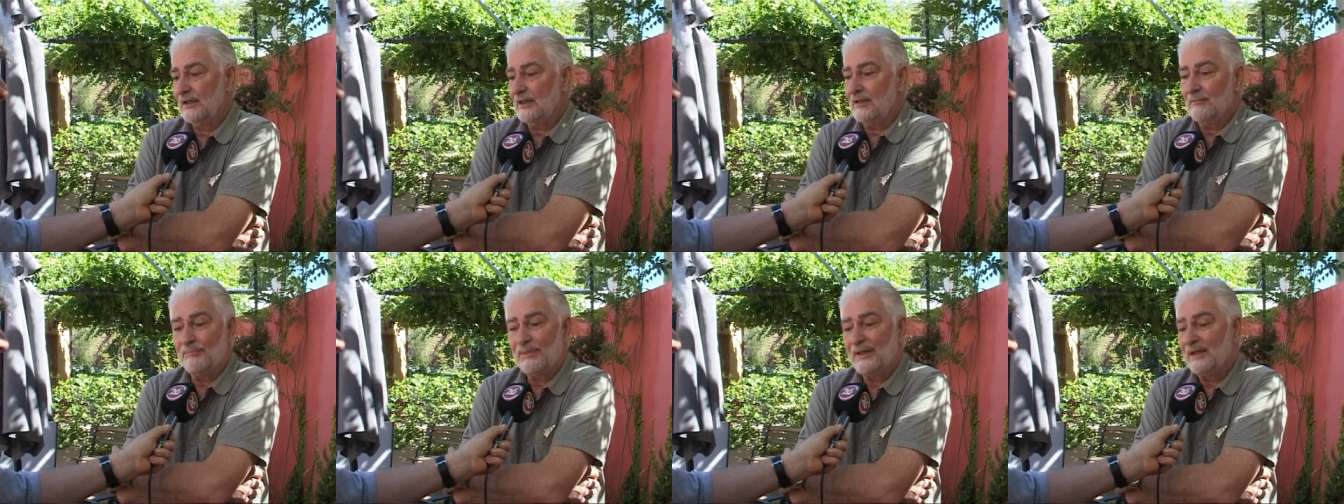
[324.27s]

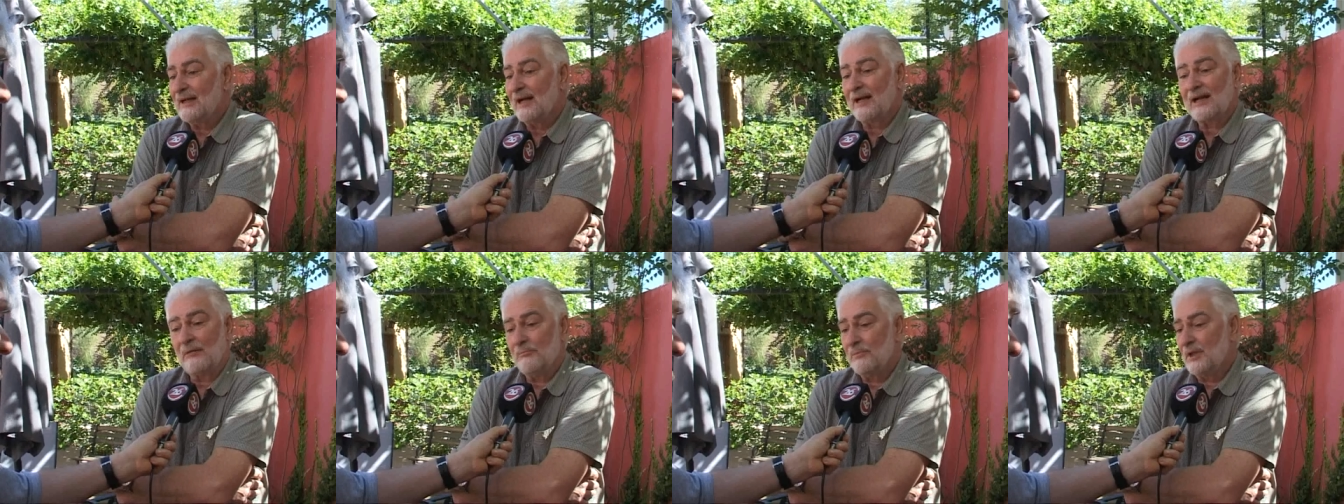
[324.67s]

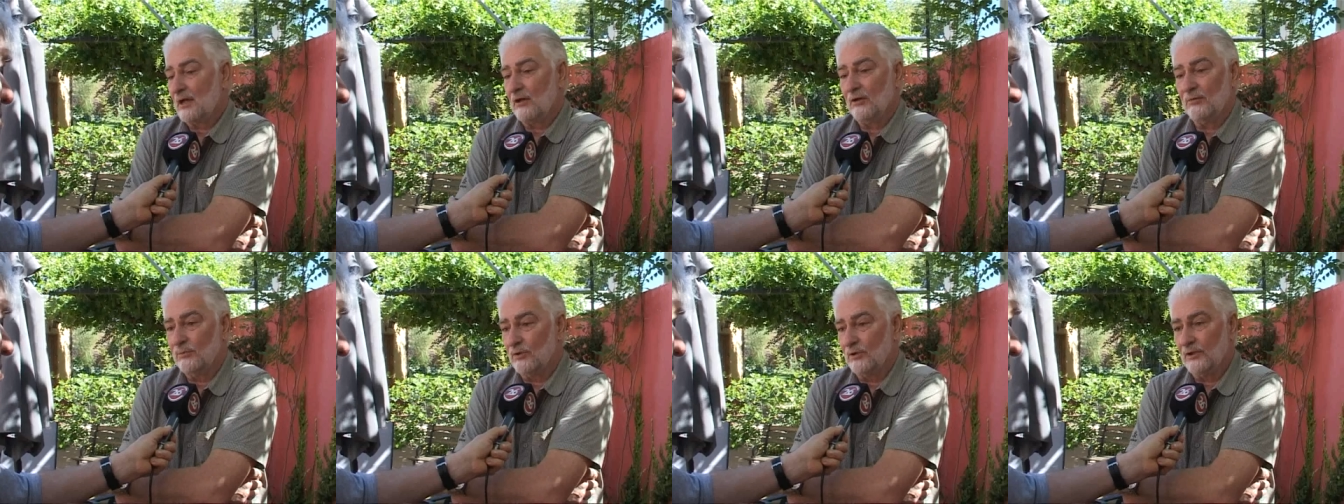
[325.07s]
implica
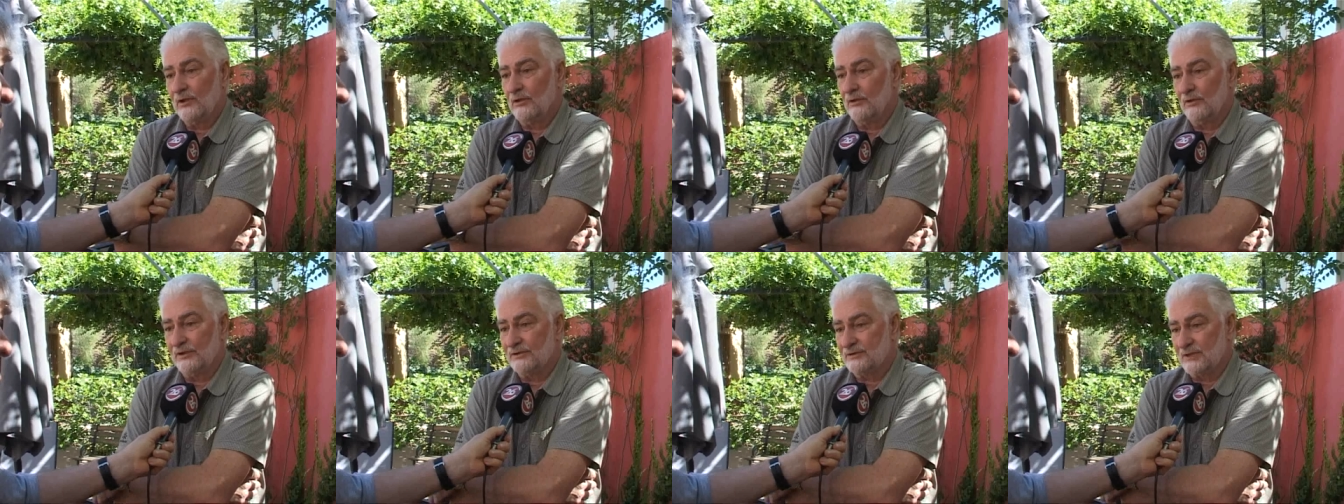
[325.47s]
cambiar los
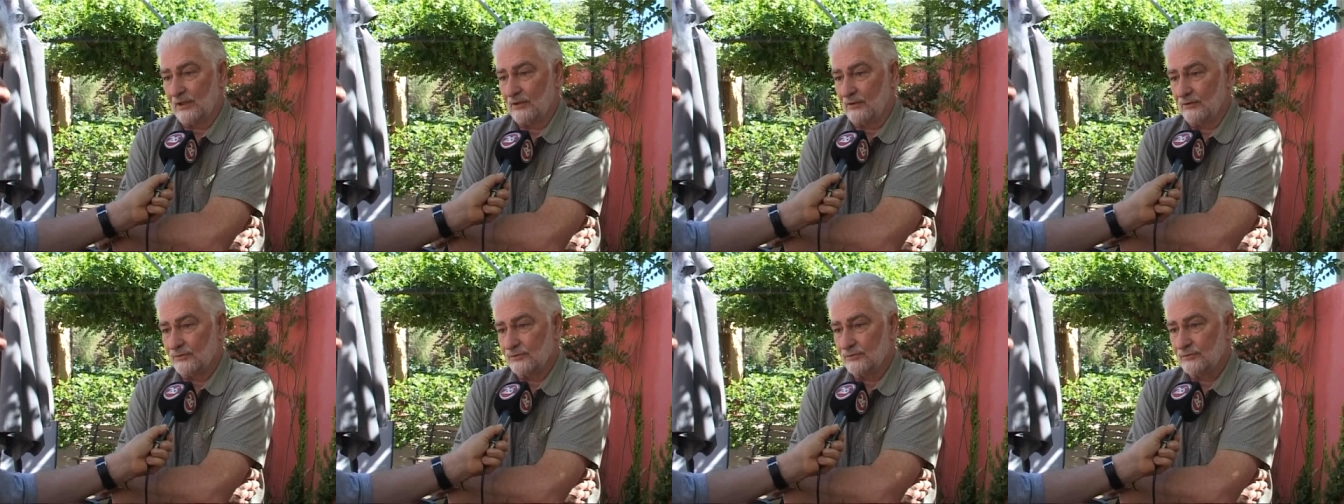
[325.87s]
modelos de
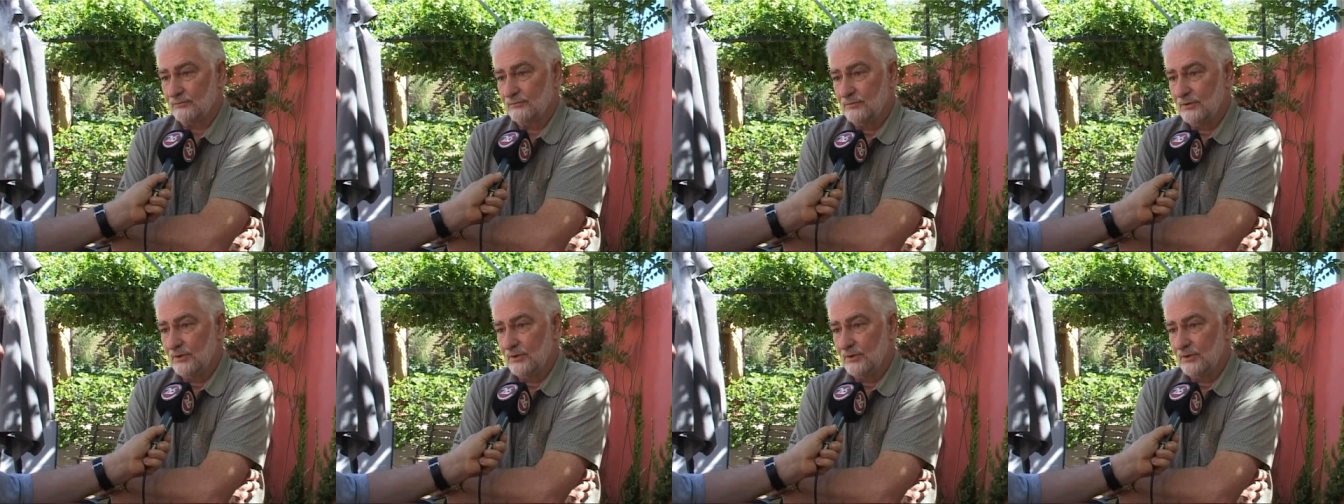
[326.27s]
desarrollo